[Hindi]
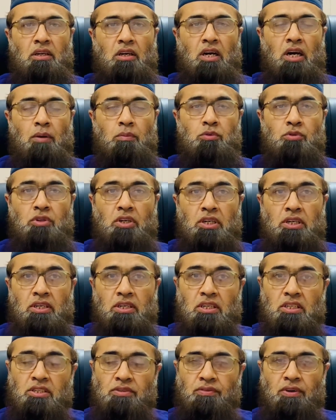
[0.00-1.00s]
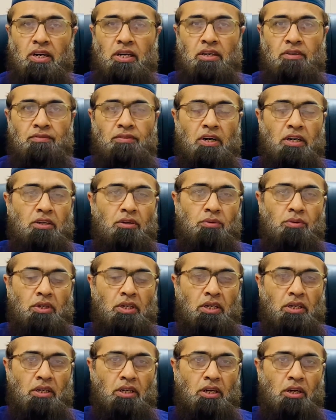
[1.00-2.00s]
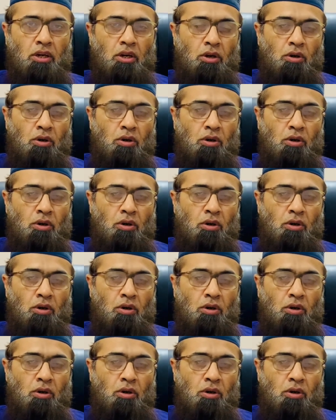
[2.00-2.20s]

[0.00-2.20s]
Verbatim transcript: आप उसके इंटरेस्ट फाइंड आउट करेंगे